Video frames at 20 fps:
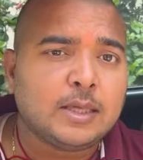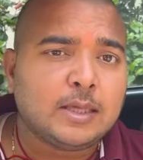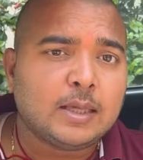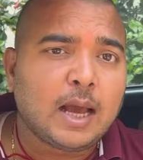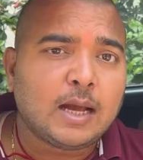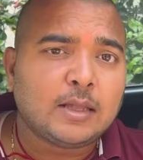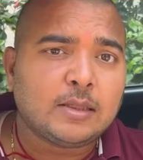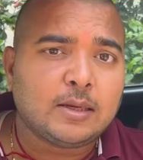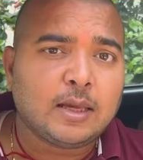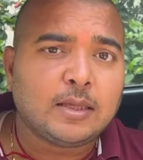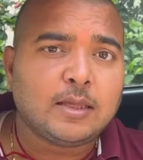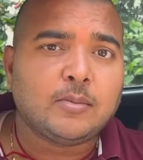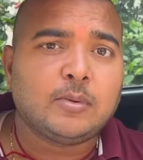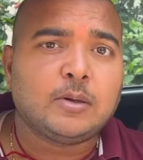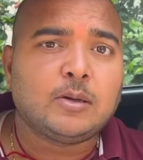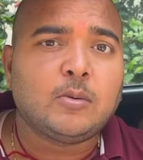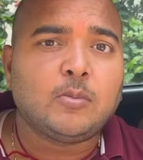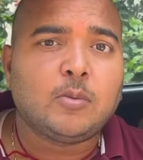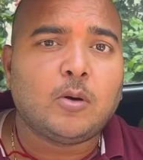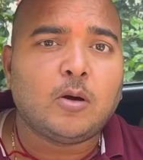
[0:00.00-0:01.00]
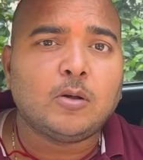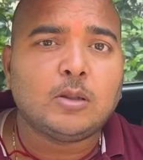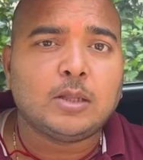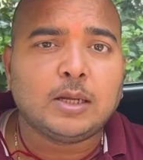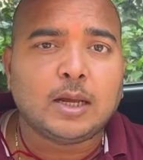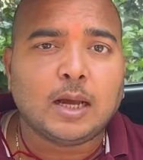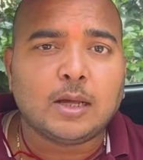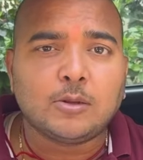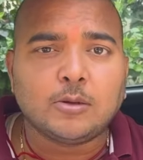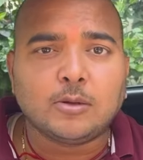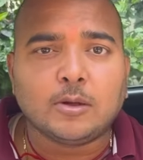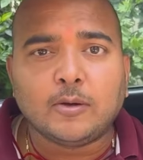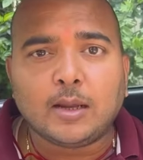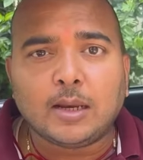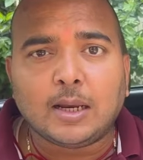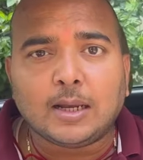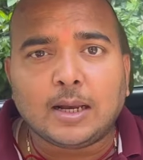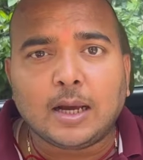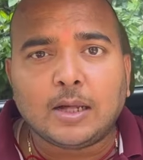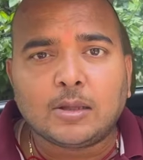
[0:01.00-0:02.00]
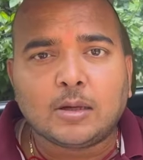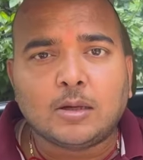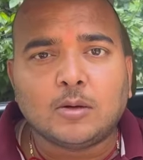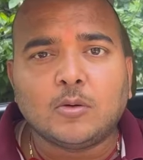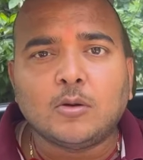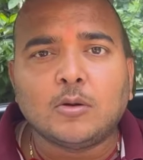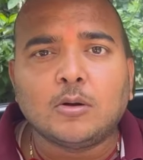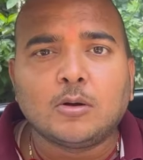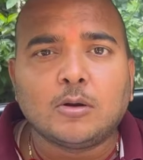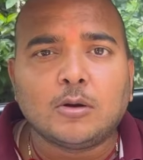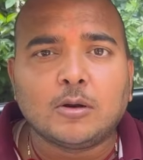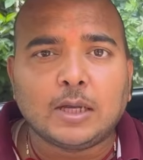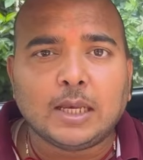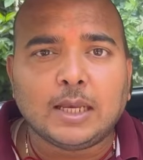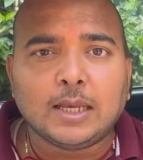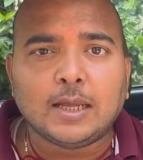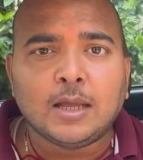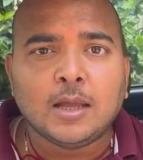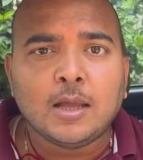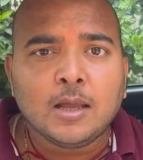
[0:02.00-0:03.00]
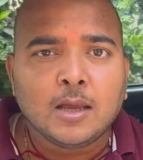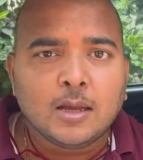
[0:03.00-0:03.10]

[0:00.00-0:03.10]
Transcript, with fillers: आज का ये वीडियो बहुत ही खास होने वाला है खासकर उन लोगों के लिए